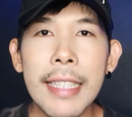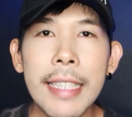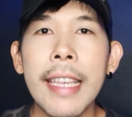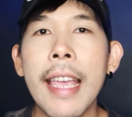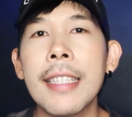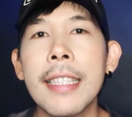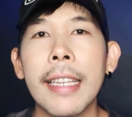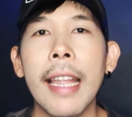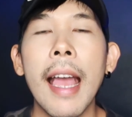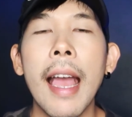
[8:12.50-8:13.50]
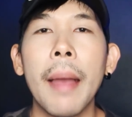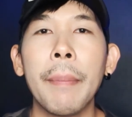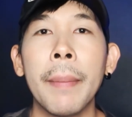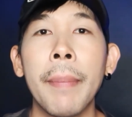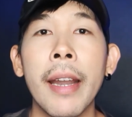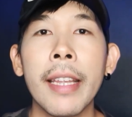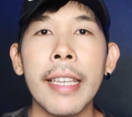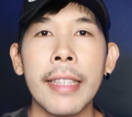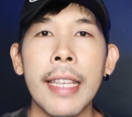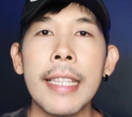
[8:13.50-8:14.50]
STS-75 เป็นภาร
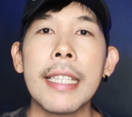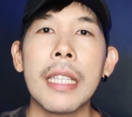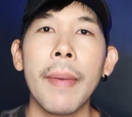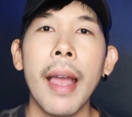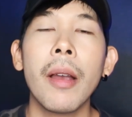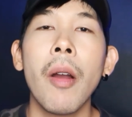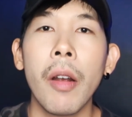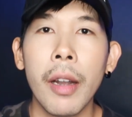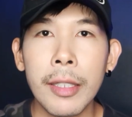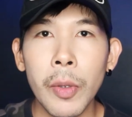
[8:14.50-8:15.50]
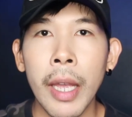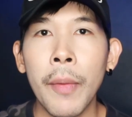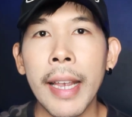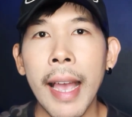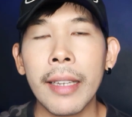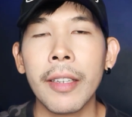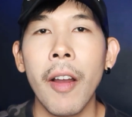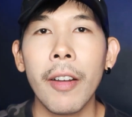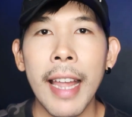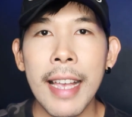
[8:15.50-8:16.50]
กิจที่ 75 ของกระสวยอวกาศ
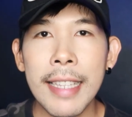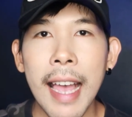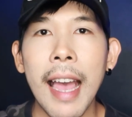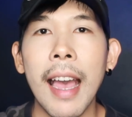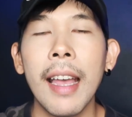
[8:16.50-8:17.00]
ของนาซา